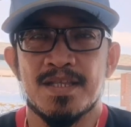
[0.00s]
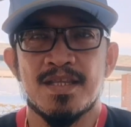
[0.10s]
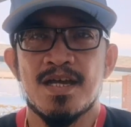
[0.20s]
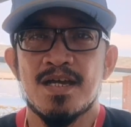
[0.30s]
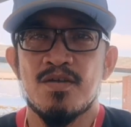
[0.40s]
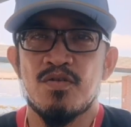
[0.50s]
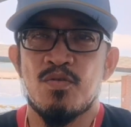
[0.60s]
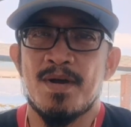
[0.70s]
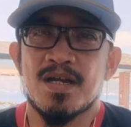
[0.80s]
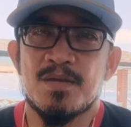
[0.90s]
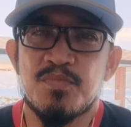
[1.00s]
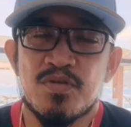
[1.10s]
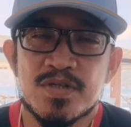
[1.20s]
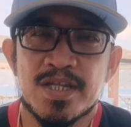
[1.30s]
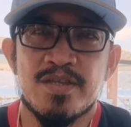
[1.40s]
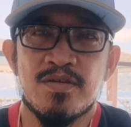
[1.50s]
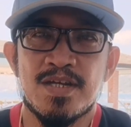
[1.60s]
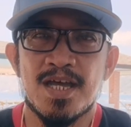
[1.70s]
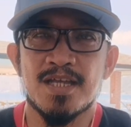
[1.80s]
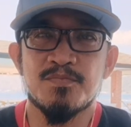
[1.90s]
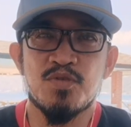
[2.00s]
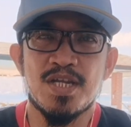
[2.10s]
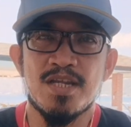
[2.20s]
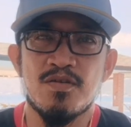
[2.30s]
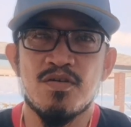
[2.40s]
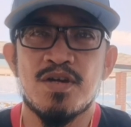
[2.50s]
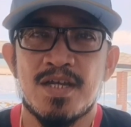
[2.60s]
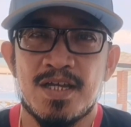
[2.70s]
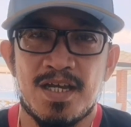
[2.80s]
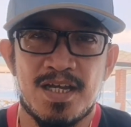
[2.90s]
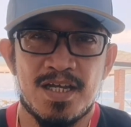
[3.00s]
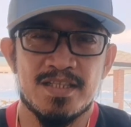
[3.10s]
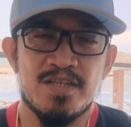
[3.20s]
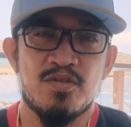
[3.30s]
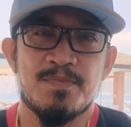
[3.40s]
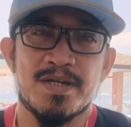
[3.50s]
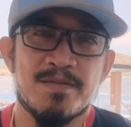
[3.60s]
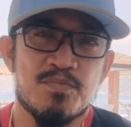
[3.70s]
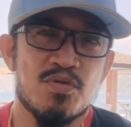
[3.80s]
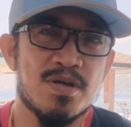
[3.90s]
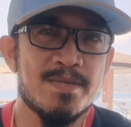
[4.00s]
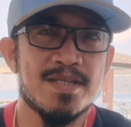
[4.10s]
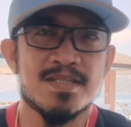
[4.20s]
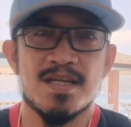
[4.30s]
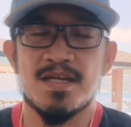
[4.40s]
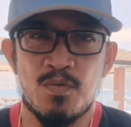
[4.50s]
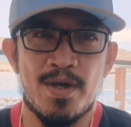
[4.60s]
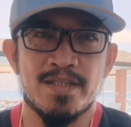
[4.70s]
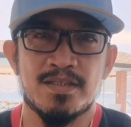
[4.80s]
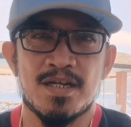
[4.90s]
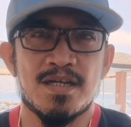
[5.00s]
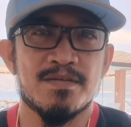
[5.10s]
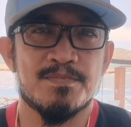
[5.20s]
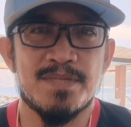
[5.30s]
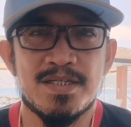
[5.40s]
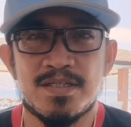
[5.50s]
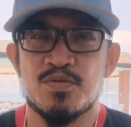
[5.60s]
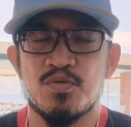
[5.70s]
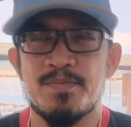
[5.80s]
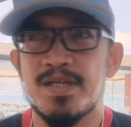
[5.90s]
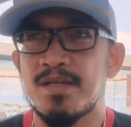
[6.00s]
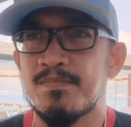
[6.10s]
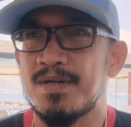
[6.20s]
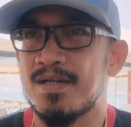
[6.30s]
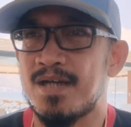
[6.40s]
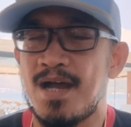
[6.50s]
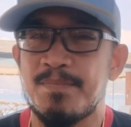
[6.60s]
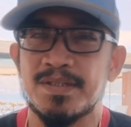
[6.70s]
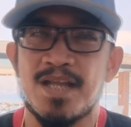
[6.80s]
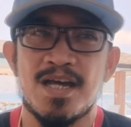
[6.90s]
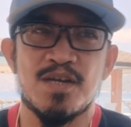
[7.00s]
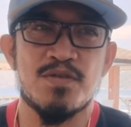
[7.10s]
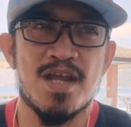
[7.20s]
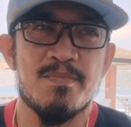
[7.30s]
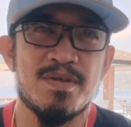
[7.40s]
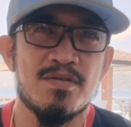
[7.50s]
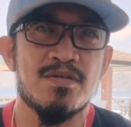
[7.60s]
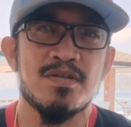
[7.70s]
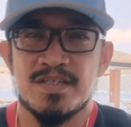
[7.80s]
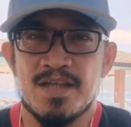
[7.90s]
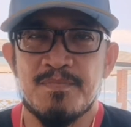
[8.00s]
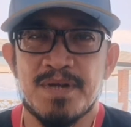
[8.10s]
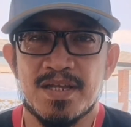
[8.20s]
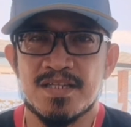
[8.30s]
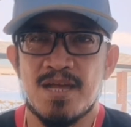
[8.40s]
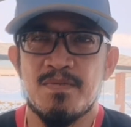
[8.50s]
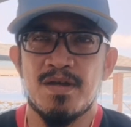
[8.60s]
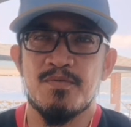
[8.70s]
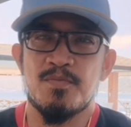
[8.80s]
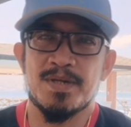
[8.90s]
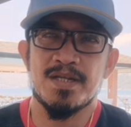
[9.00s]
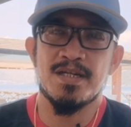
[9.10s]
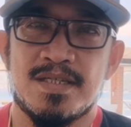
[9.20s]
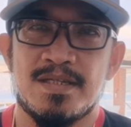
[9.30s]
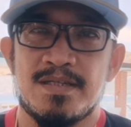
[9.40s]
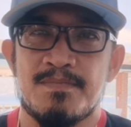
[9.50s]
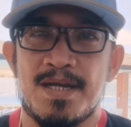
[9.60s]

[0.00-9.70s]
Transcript: Magandang umaga po sa inyong lahat muli no. Uh, dito pa rin po kami sa White Rock Beach, Subic, pang-apat na araw namin no. Siyempre kasama ko pa rin si